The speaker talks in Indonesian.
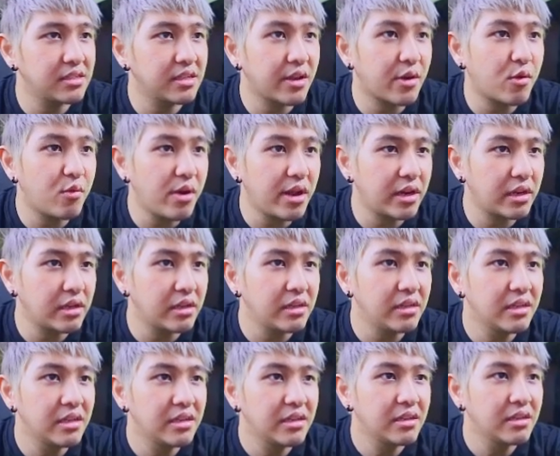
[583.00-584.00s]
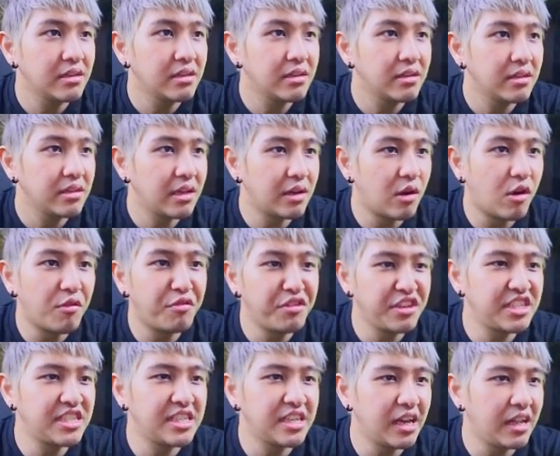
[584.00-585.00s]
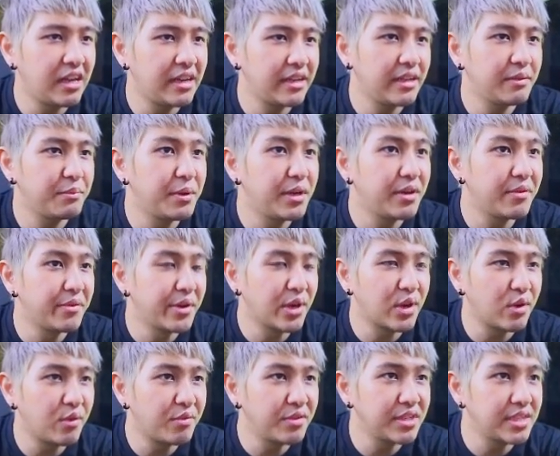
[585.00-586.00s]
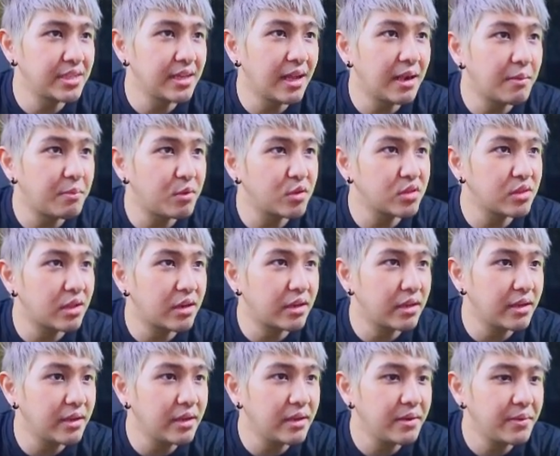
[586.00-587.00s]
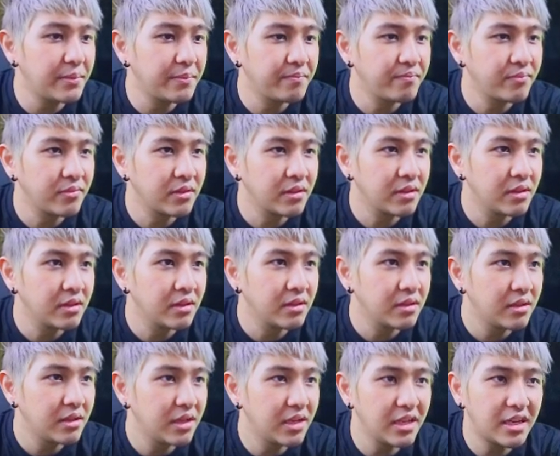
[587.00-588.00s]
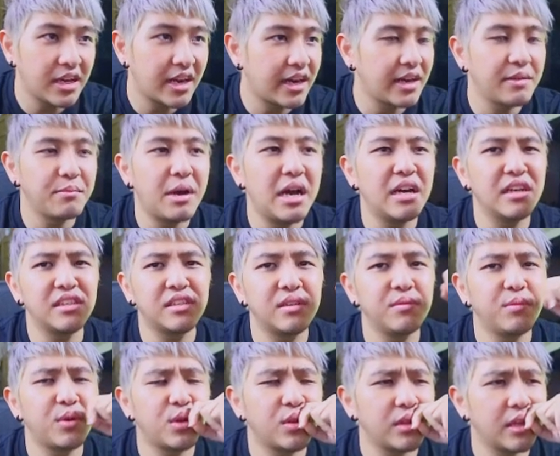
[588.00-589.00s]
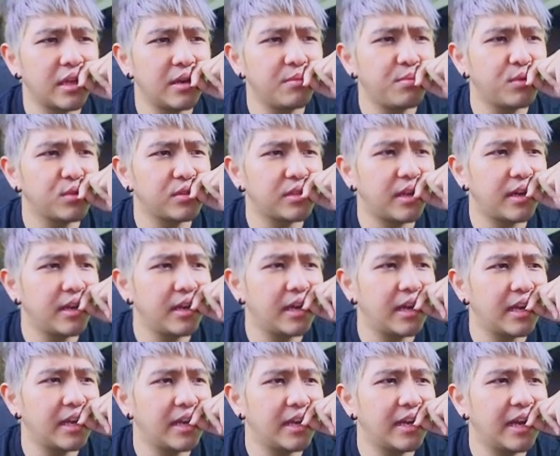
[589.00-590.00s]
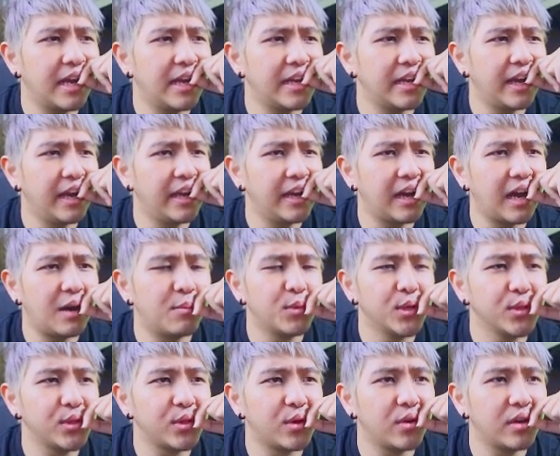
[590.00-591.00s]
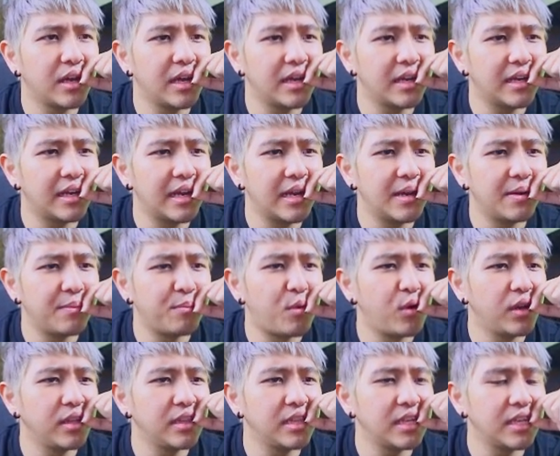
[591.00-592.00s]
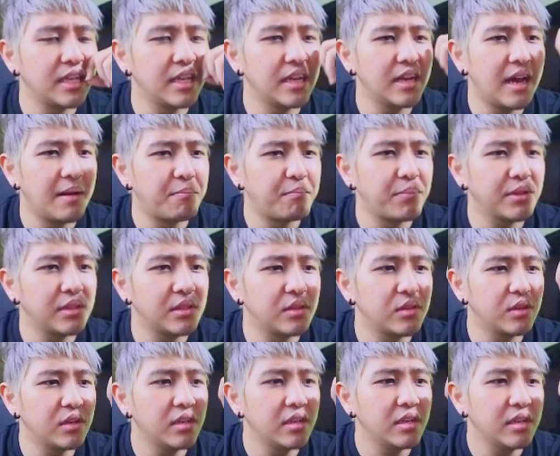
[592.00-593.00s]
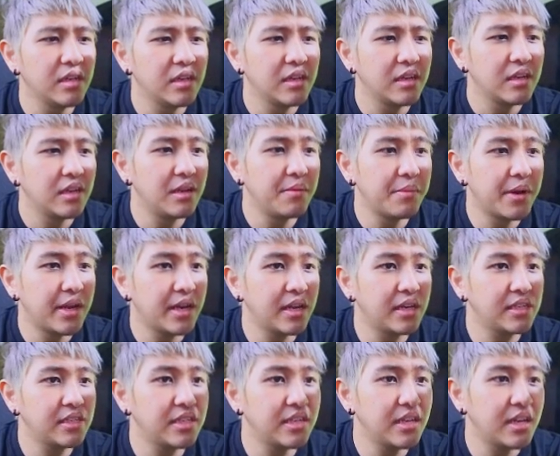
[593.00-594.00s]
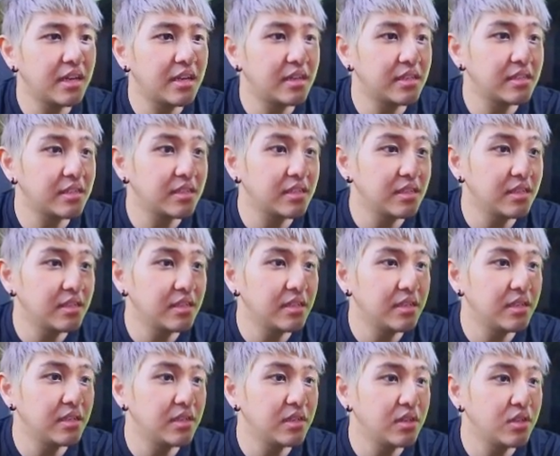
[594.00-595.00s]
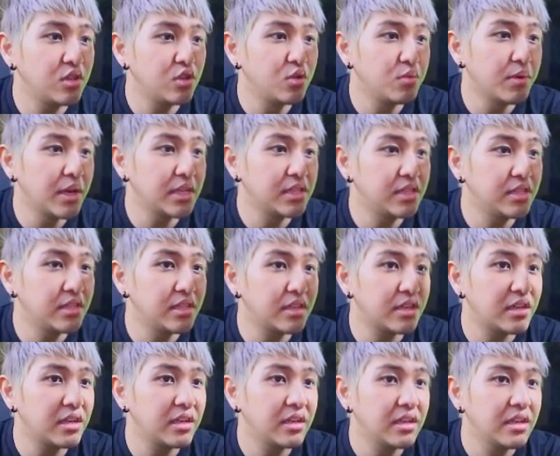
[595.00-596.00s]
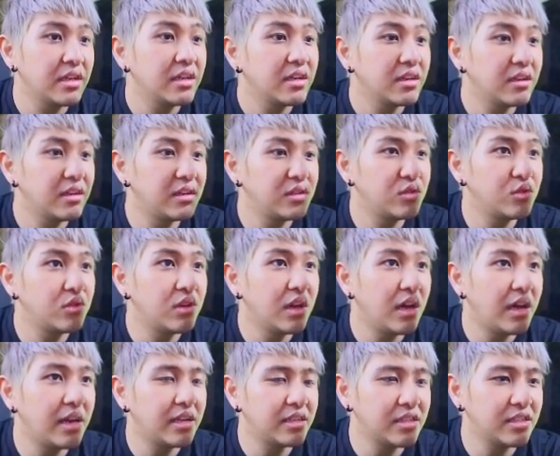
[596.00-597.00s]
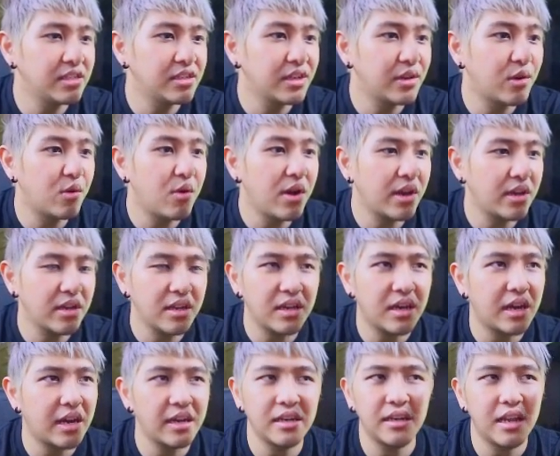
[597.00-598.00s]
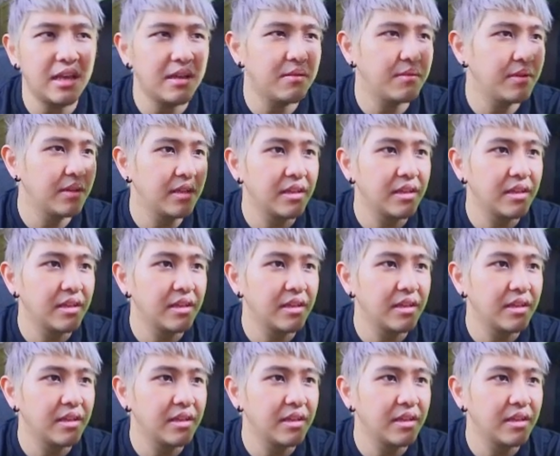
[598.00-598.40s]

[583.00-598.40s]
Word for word: si Zero One ya yang official nih bener-bener official posternya ini keren banget sih menurut Ana posternya gaya gaya Kabuto gaya-gaya politiknya dapet gitu ya di mana di sini ada si Humajir dan juga ada si Zero One-nya keren lah.